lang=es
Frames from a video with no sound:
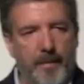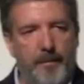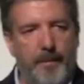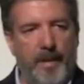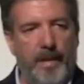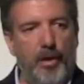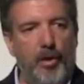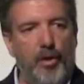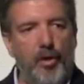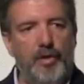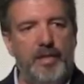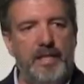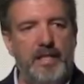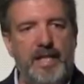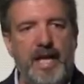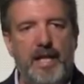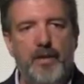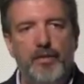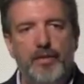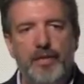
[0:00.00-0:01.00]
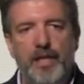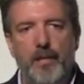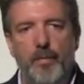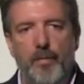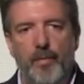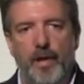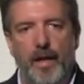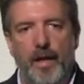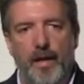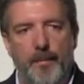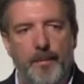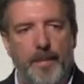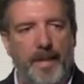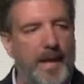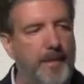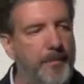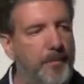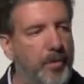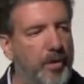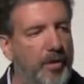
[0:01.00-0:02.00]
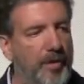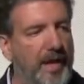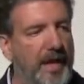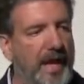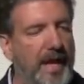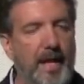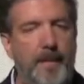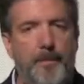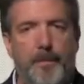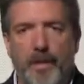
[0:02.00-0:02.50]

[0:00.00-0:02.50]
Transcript: pero lo quitaron del eh, preámbulo de la ley,